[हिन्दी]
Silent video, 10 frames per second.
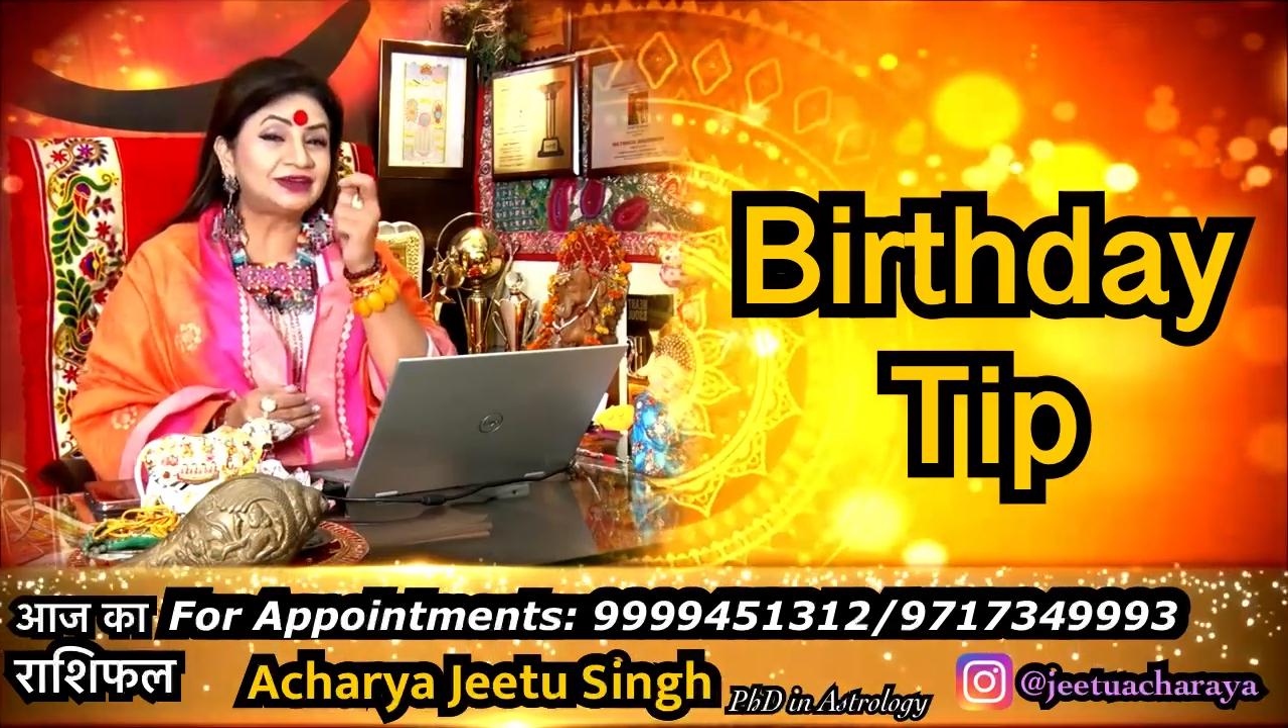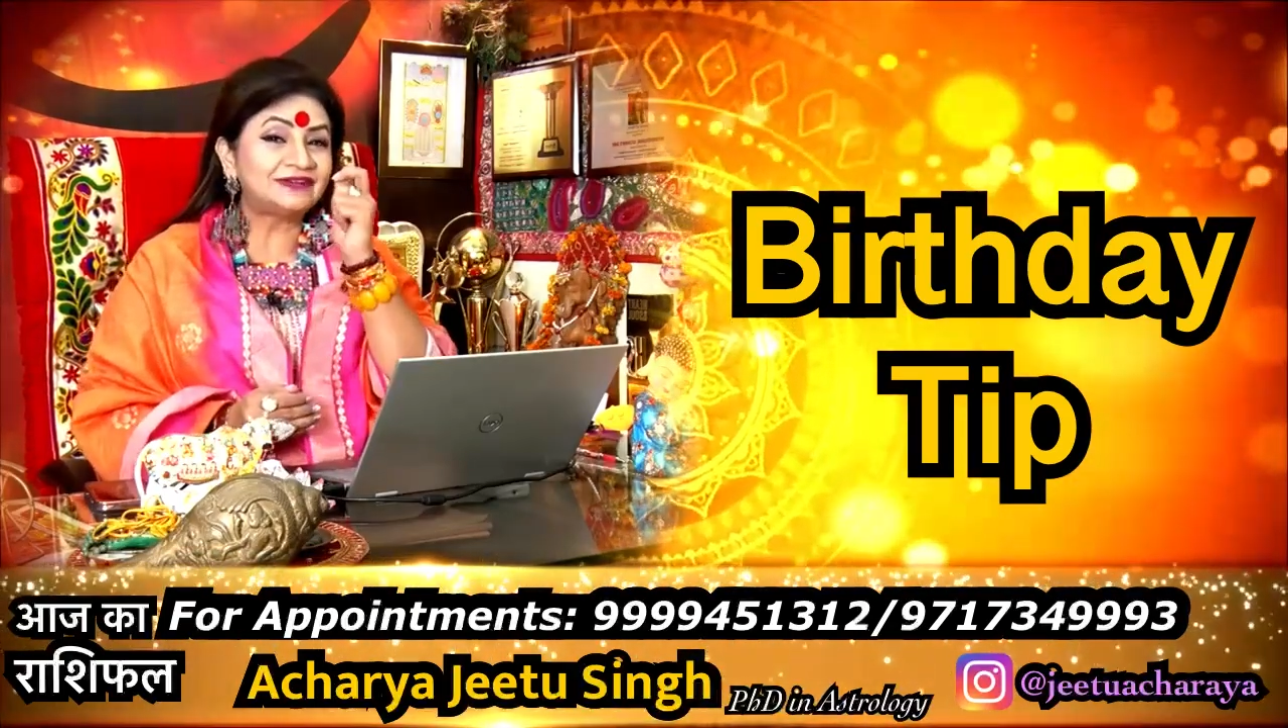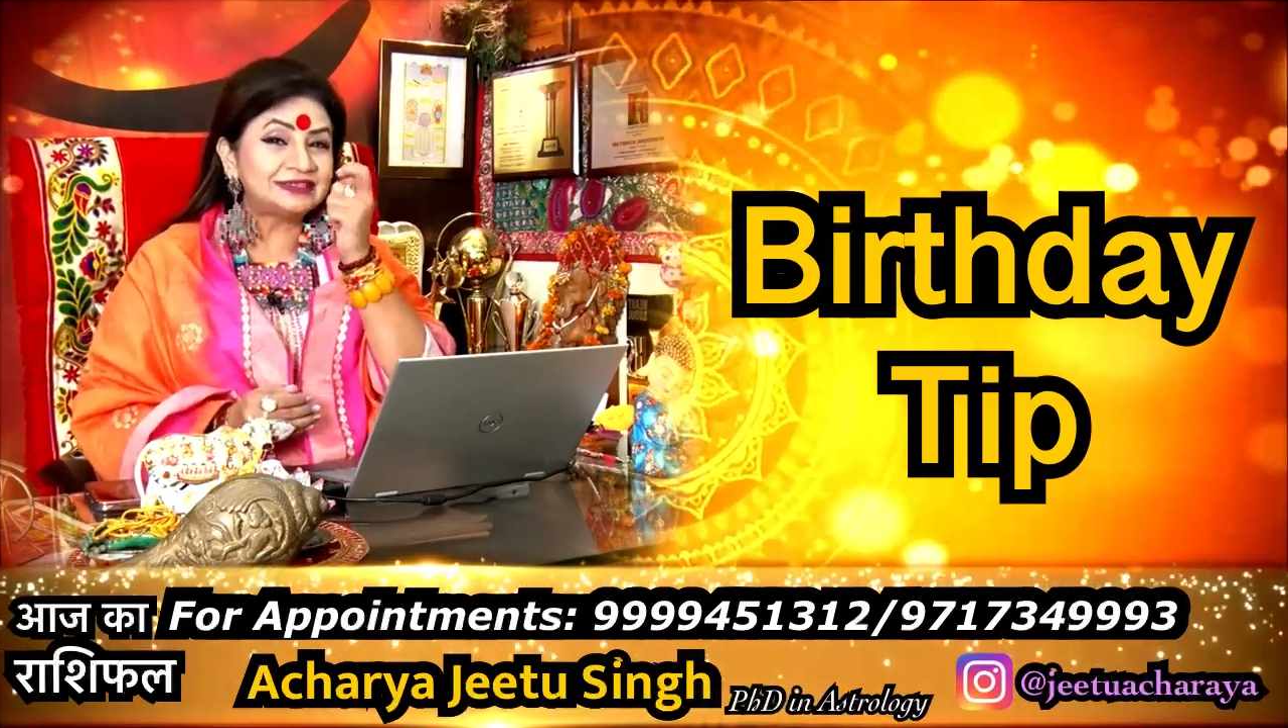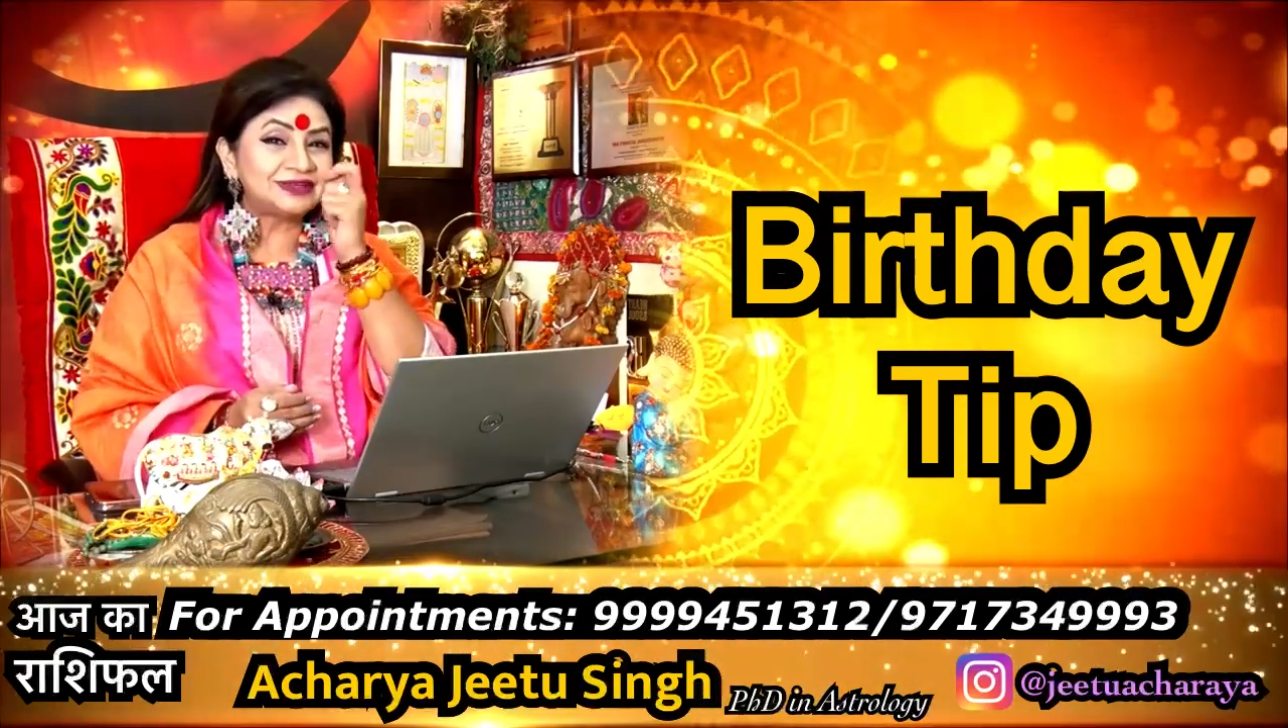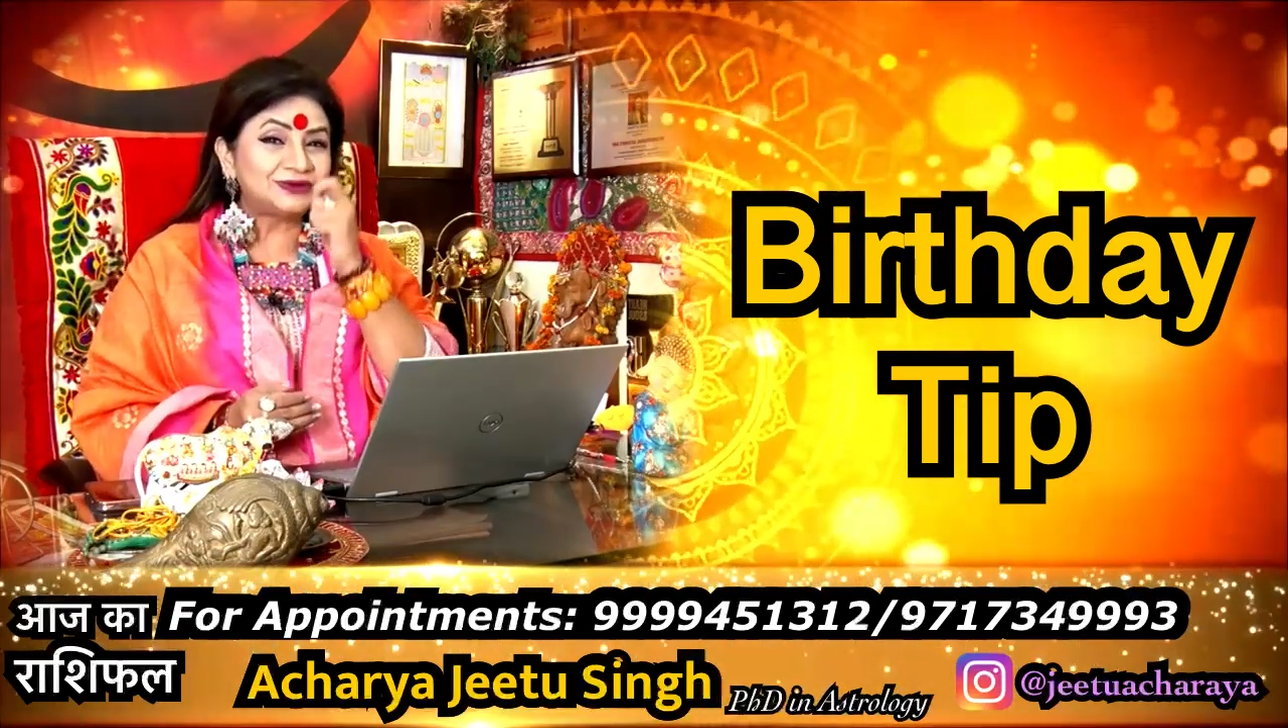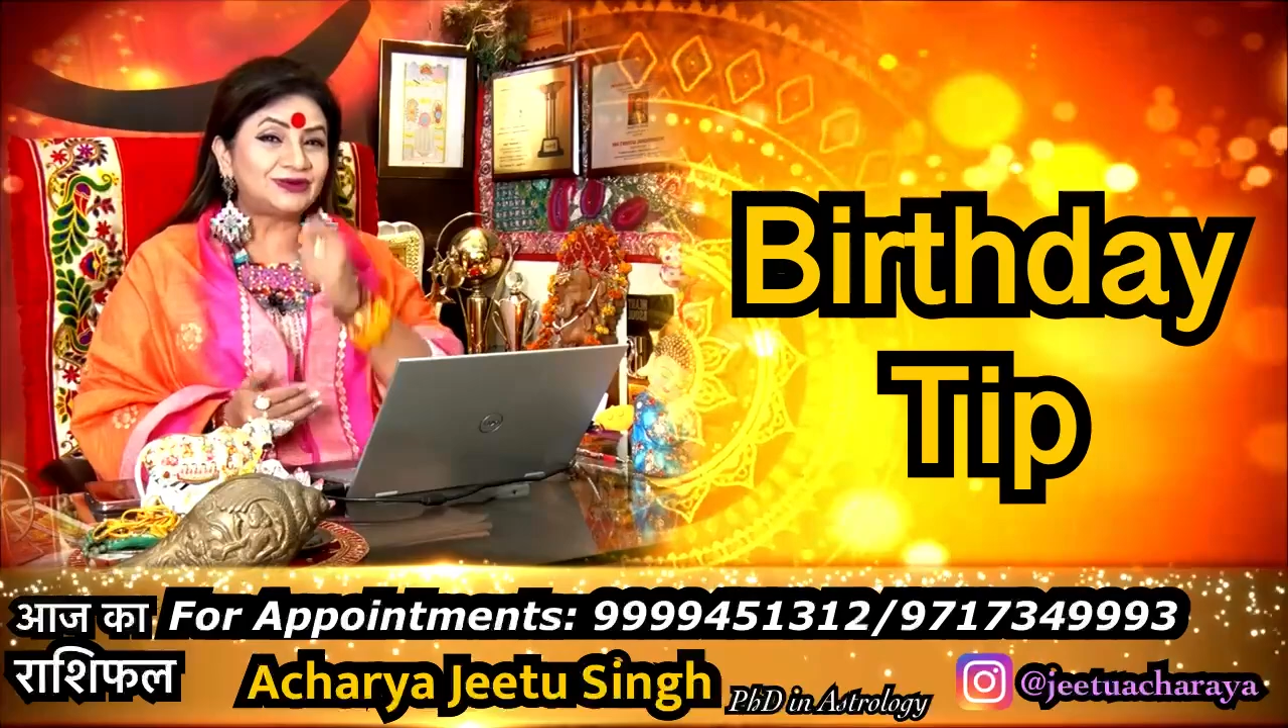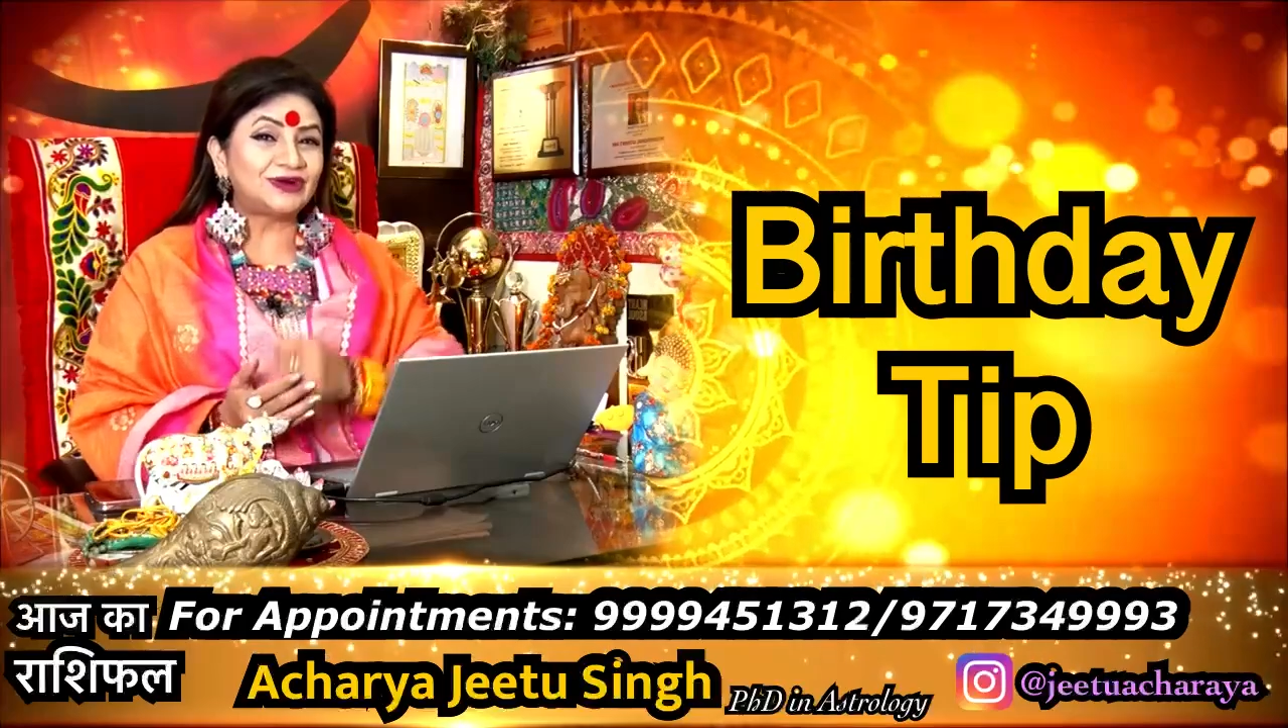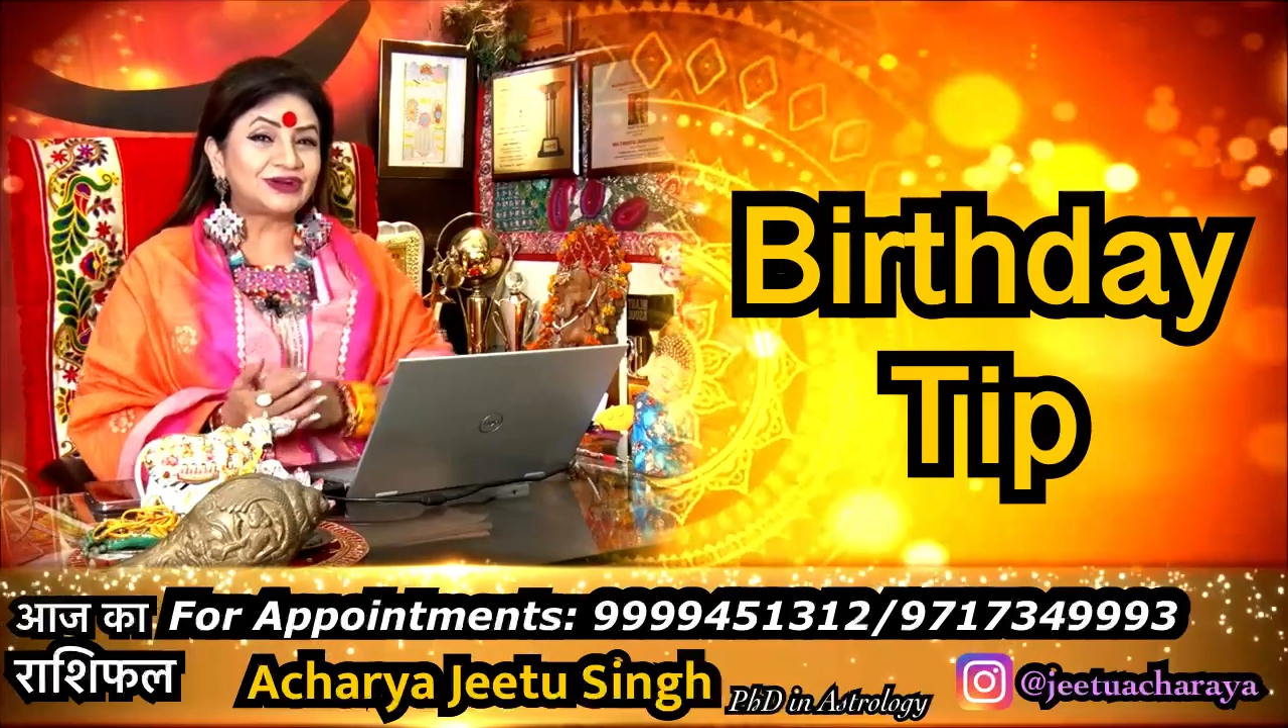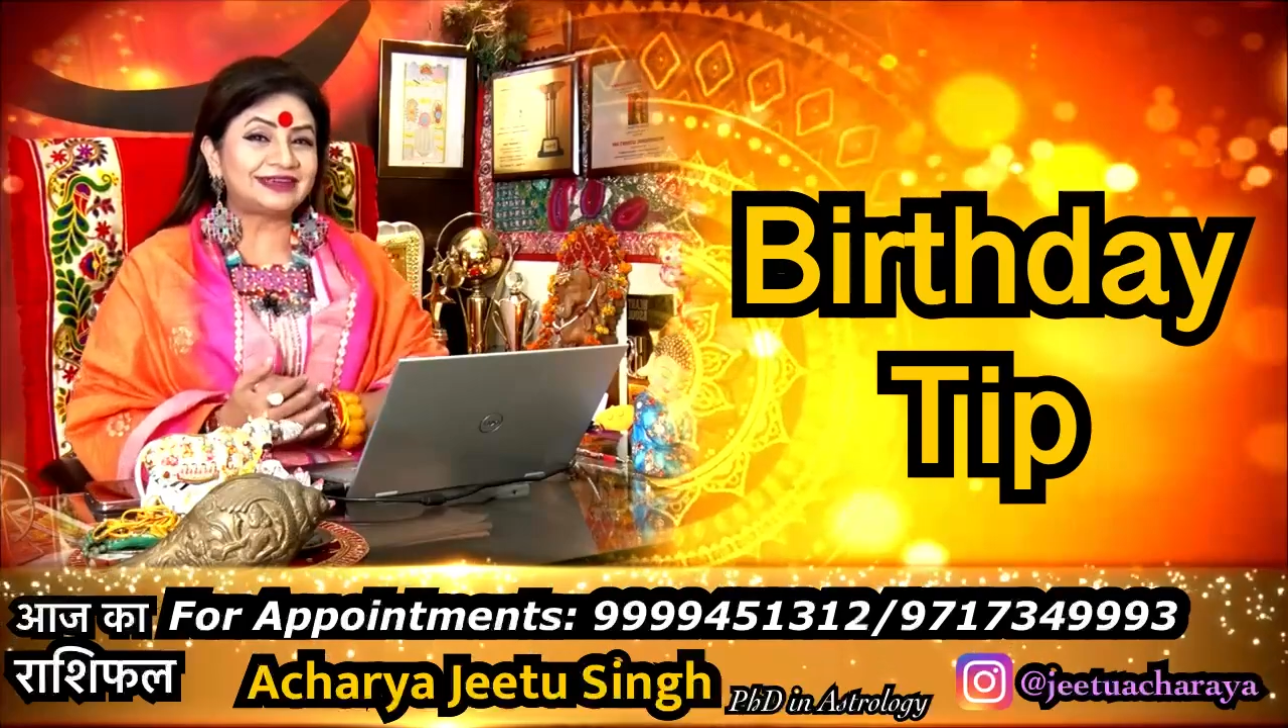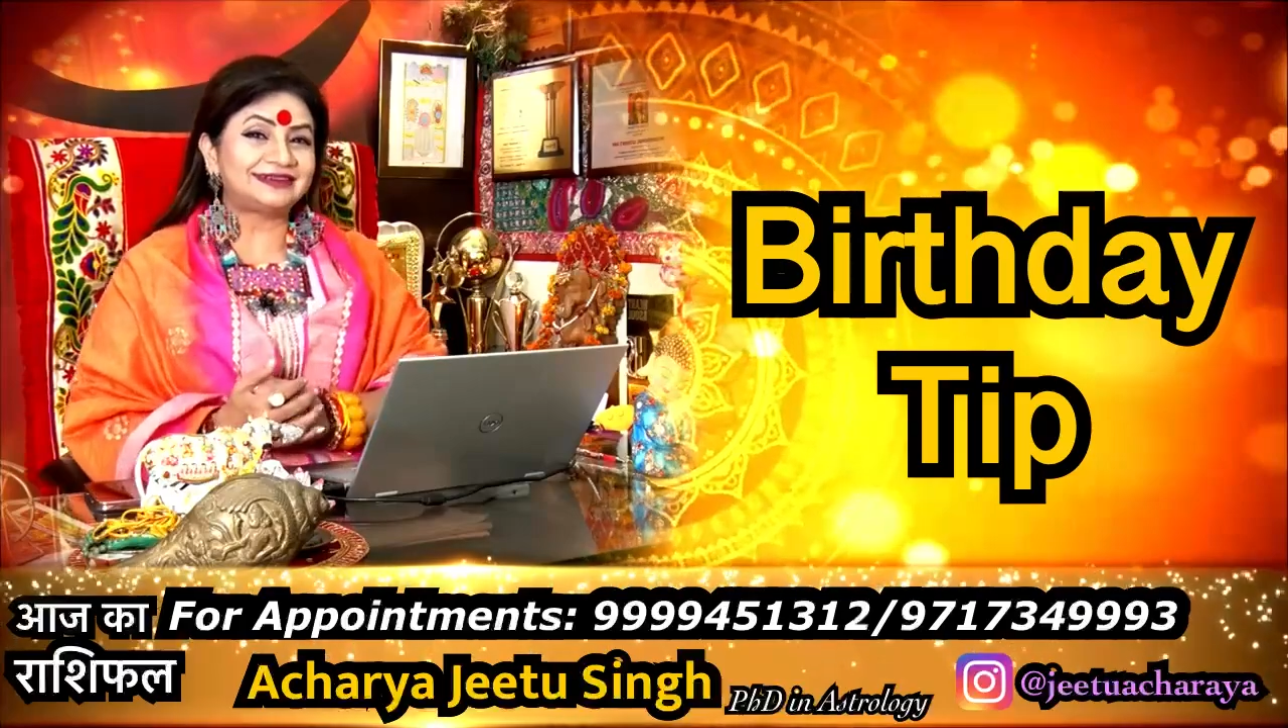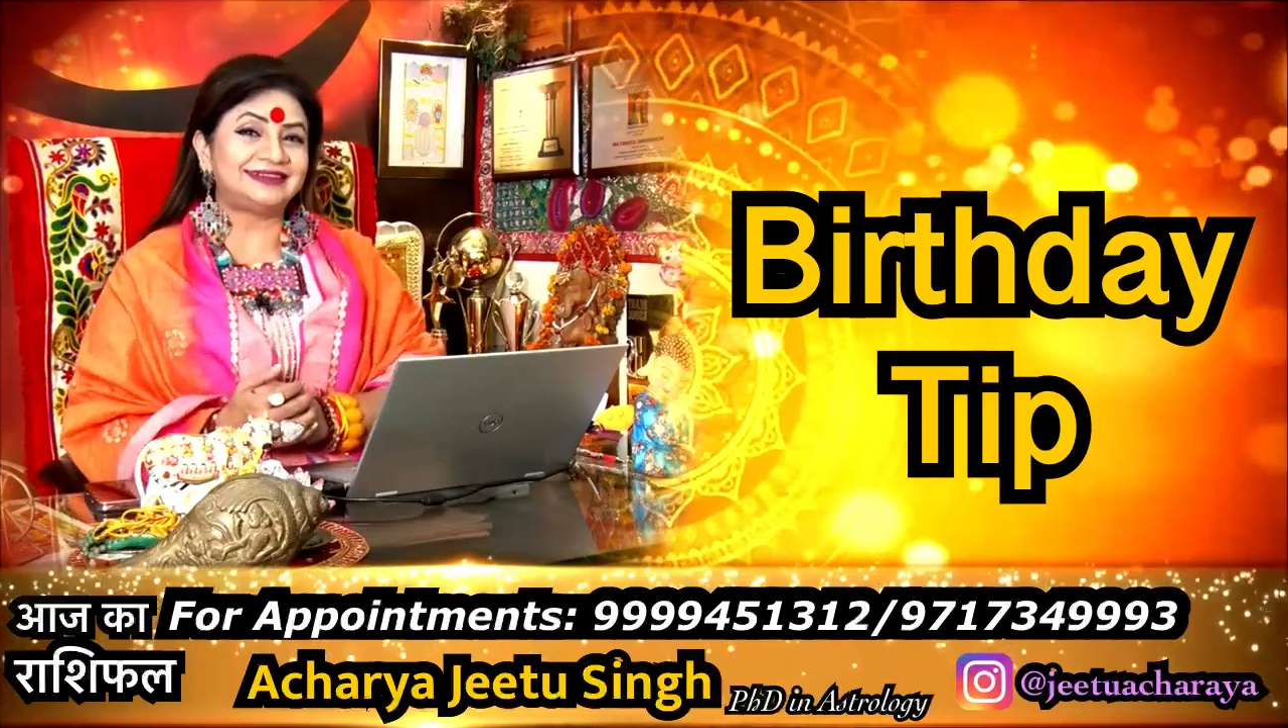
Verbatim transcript: दरवाजे को नॉक कर